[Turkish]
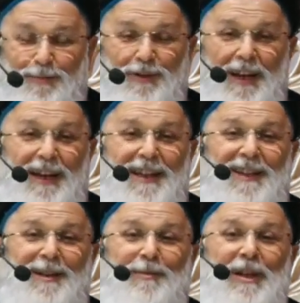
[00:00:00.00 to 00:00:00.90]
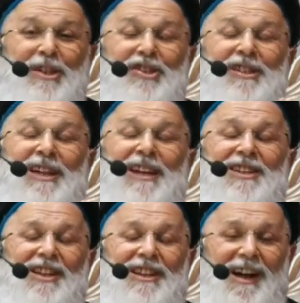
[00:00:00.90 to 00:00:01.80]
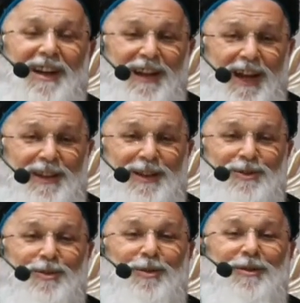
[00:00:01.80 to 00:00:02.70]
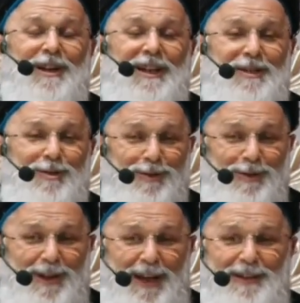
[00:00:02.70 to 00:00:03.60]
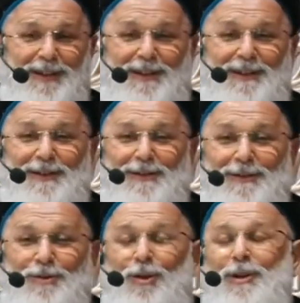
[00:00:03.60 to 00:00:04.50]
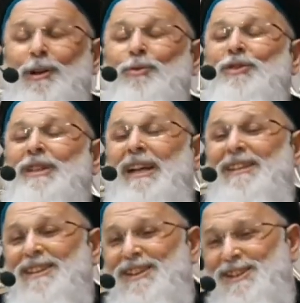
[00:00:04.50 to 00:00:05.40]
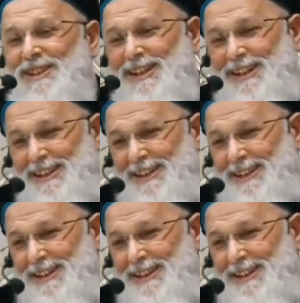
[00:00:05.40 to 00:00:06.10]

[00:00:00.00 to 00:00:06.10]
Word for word: Bu da nedir? Birinci derecede Allah'tır, sonra Resulullah'tır, sonra üstadındır senin.